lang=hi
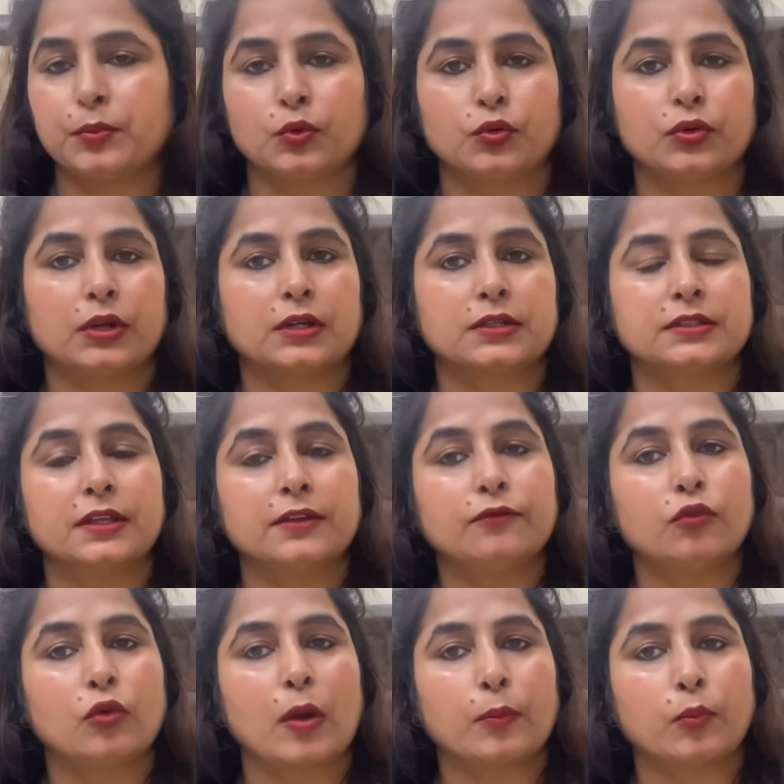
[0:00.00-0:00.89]
प्रोडक्ट्स हैं
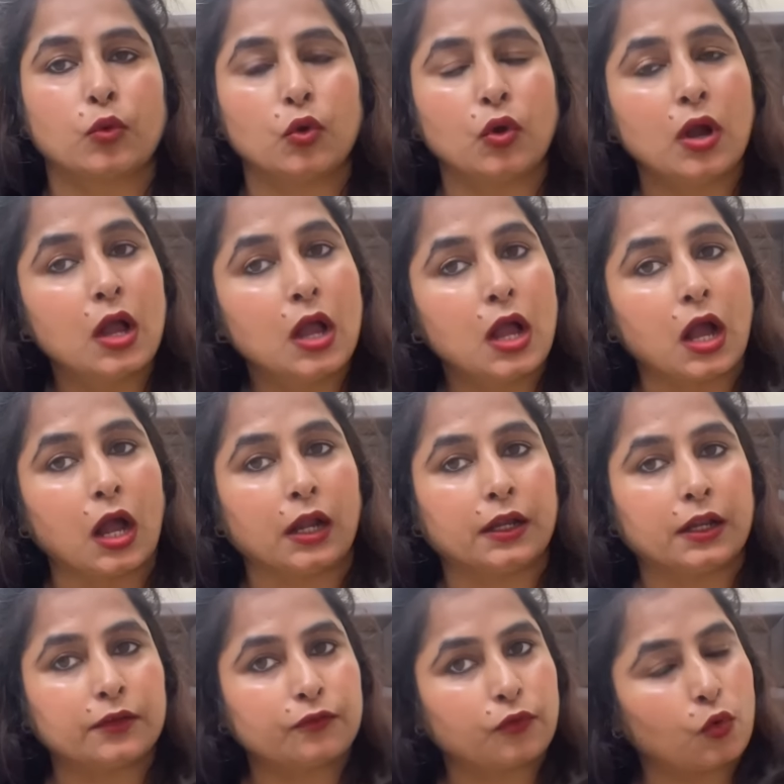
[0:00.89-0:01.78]
वो आपको
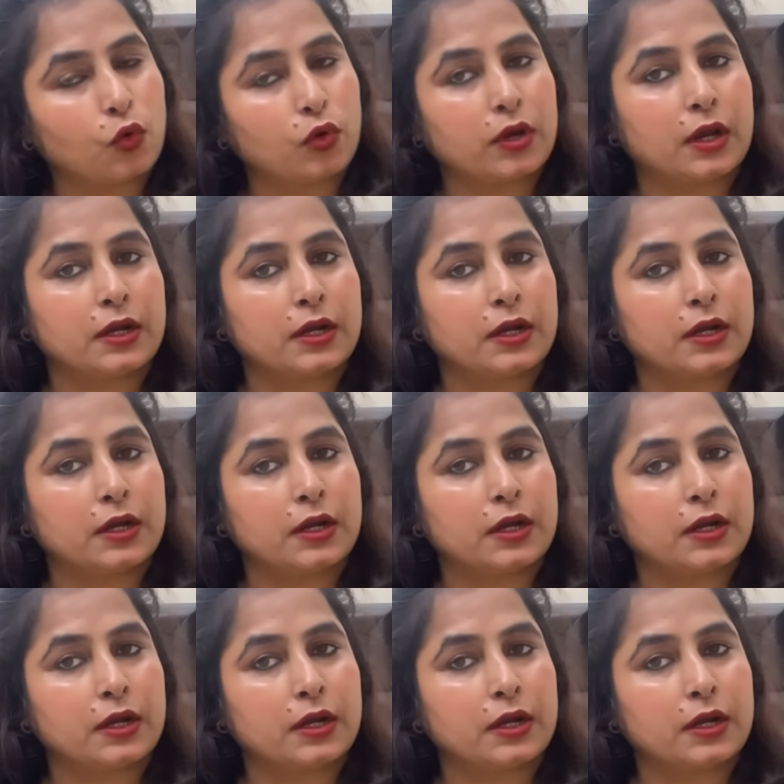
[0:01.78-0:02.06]
अंडर 400, 300,